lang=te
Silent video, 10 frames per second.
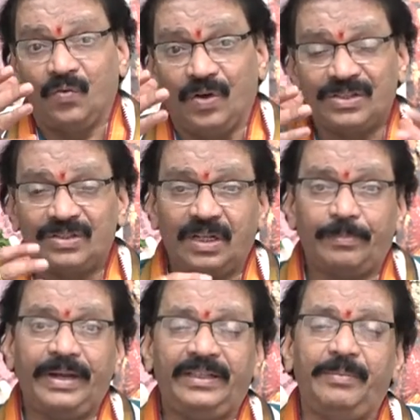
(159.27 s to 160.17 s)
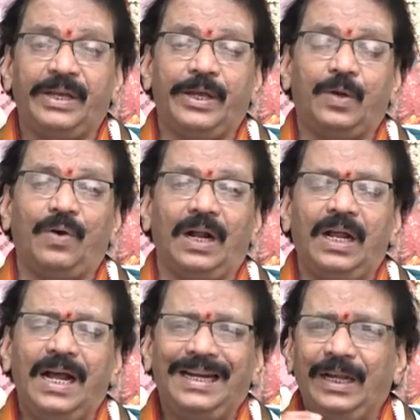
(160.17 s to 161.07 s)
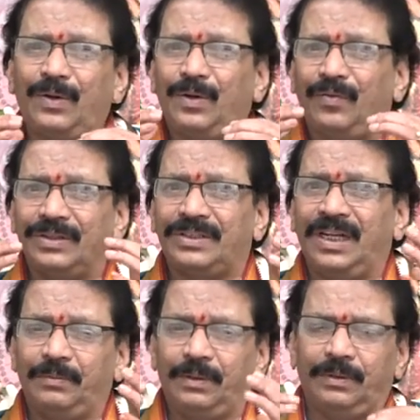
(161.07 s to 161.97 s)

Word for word: వస్త్ర ప్రీతి మీకు ఎక్కువ అంటే ఎక్కువ వస్త్రాలు